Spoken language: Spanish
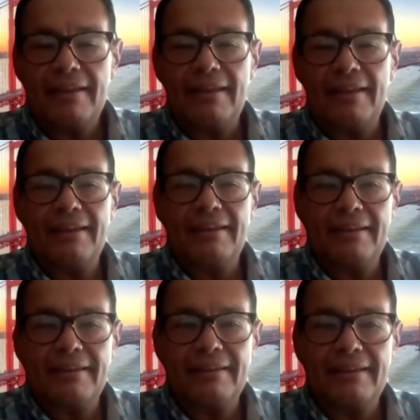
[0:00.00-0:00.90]

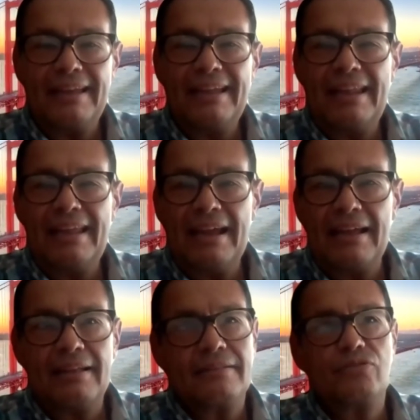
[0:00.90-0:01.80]
que él
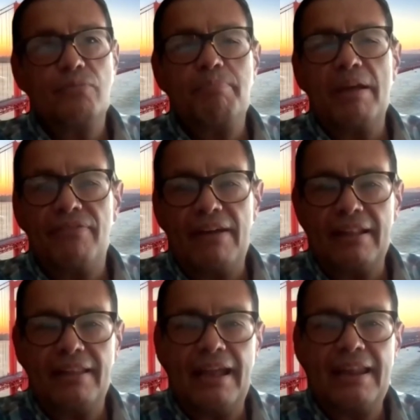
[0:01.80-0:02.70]
era súper
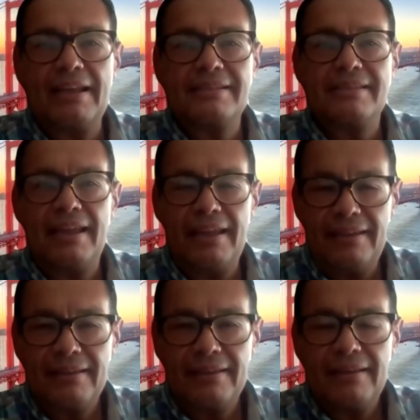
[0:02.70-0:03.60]
fan de Alex
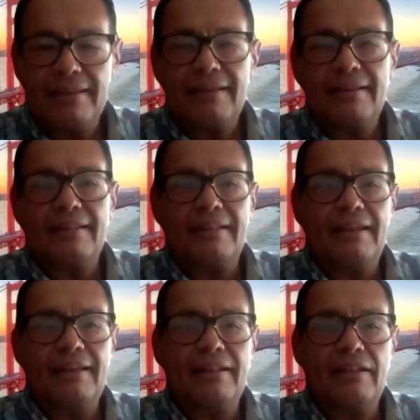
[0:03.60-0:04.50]
Day,
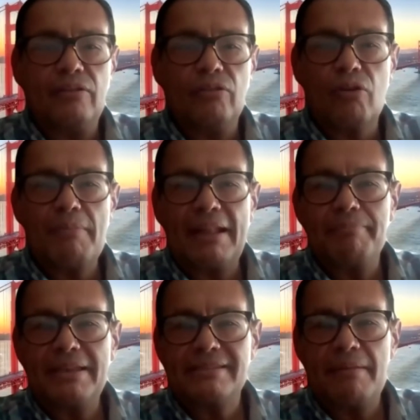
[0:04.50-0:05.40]
de
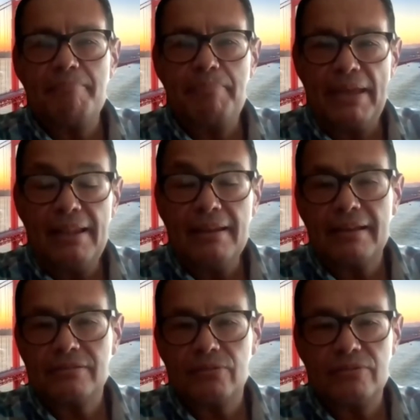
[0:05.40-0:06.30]
Norman Vincent
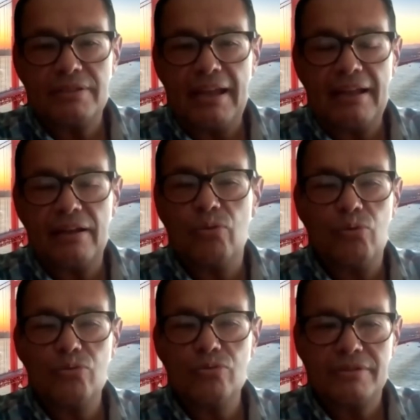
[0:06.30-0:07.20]
que son ya
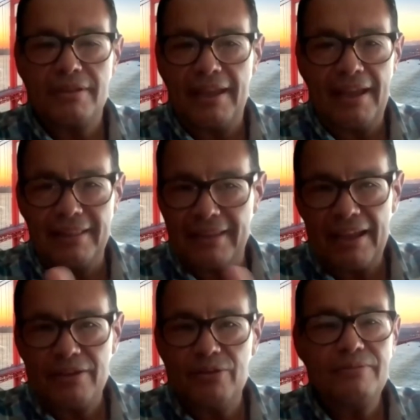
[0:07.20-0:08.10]
gurús de
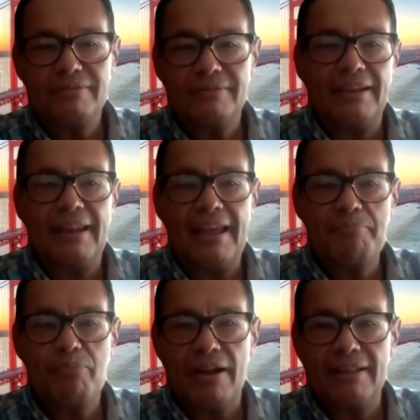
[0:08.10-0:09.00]
antaño, de la
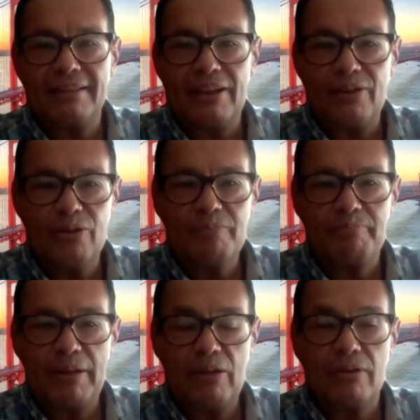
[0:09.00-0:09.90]
época anterior,
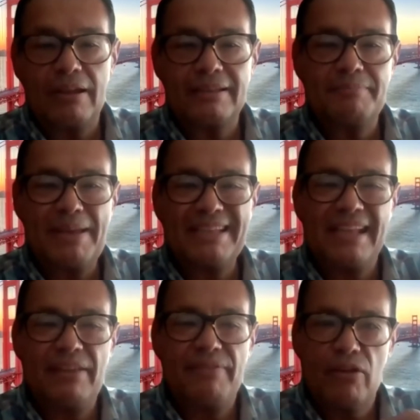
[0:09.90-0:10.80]
pero que me
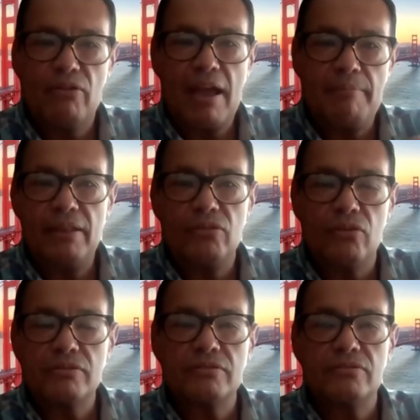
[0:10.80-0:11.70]
sirvieron a mí
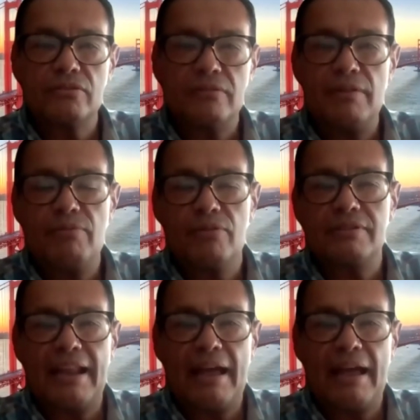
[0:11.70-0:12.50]
todos esos libros de